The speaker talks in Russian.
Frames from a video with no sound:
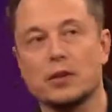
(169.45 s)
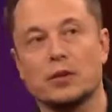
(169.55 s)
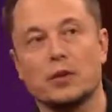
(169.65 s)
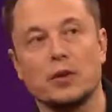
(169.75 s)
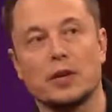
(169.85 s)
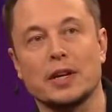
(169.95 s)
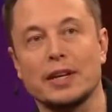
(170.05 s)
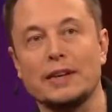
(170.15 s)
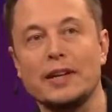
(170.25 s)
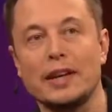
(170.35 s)
чем
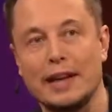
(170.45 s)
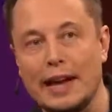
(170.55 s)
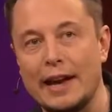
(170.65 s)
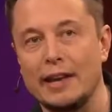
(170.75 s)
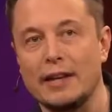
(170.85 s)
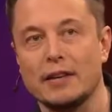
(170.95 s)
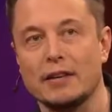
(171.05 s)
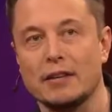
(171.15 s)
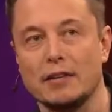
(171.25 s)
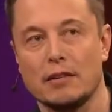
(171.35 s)
высота самых высоких
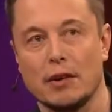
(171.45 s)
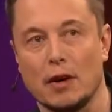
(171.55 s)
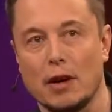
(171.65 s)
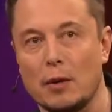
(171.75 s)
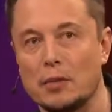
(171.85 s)
небоскребов.